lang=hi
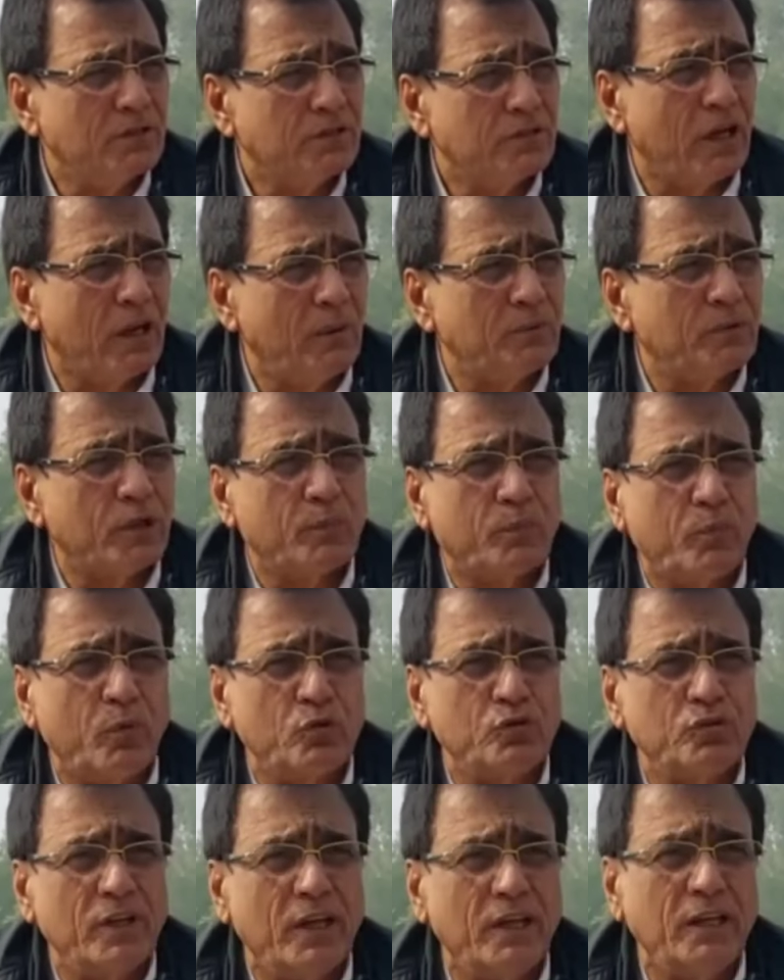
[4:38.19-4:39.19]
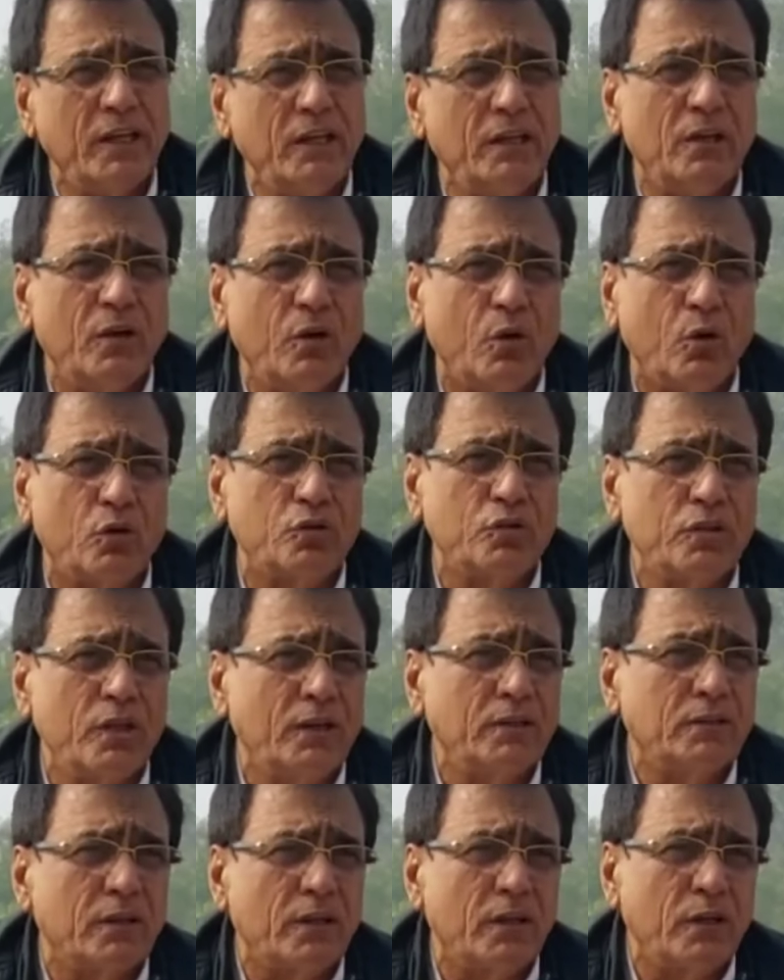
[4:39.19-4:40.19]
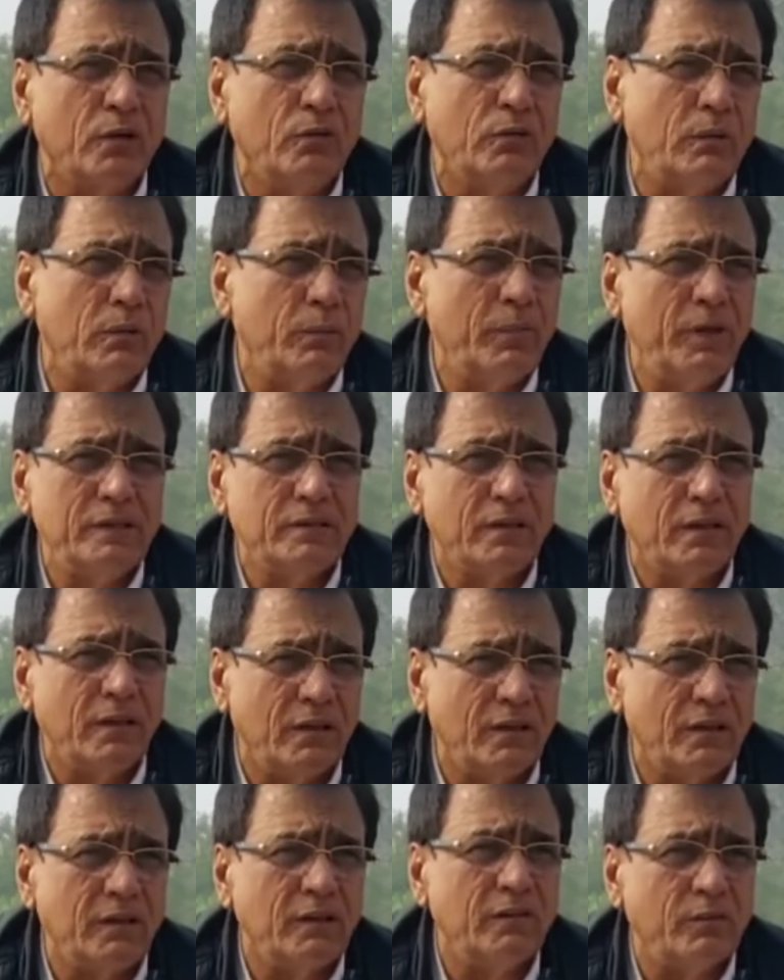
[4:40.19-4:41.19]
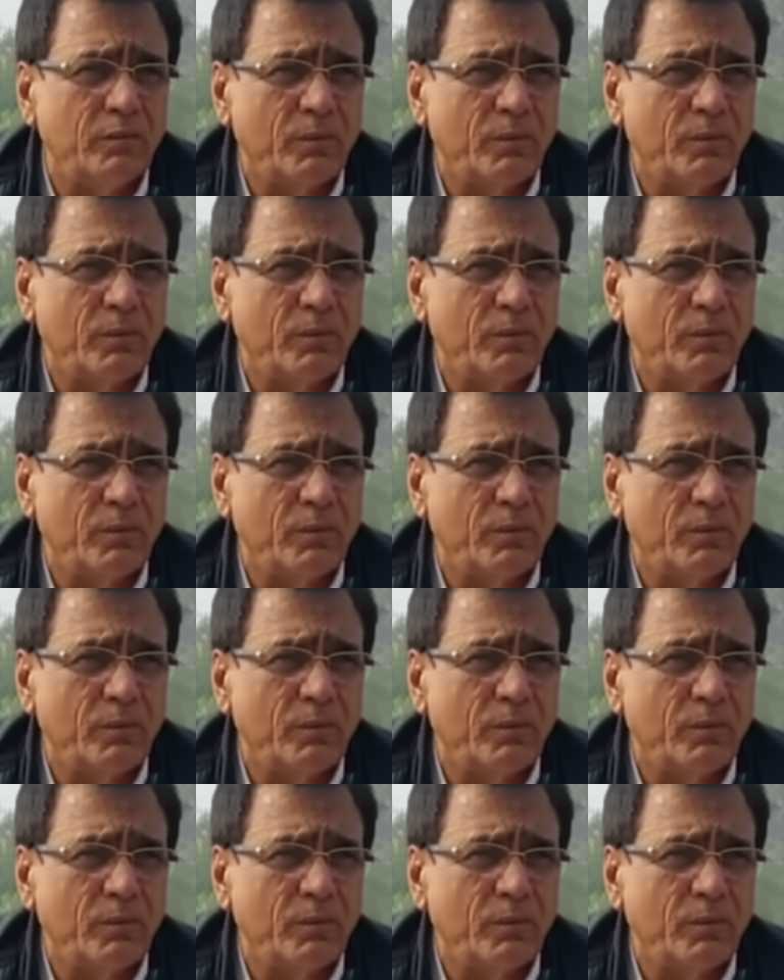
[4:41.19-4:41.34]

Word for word: शाम तक पहुंच जाएगी और चार तारीख को वहाँ मैच खेलेगी